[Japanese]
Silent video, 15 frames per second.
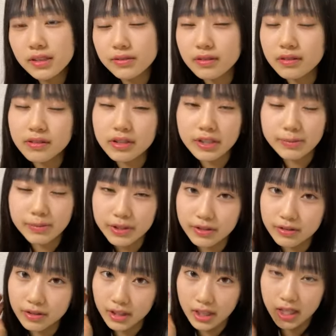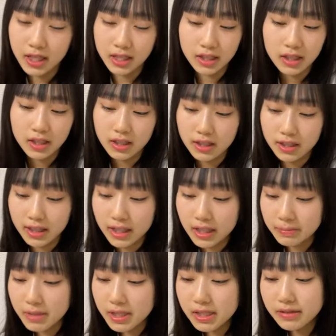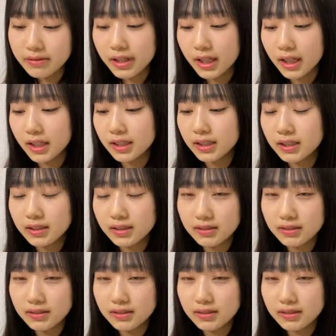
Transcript: 県の高校にも行くんでなんかまずは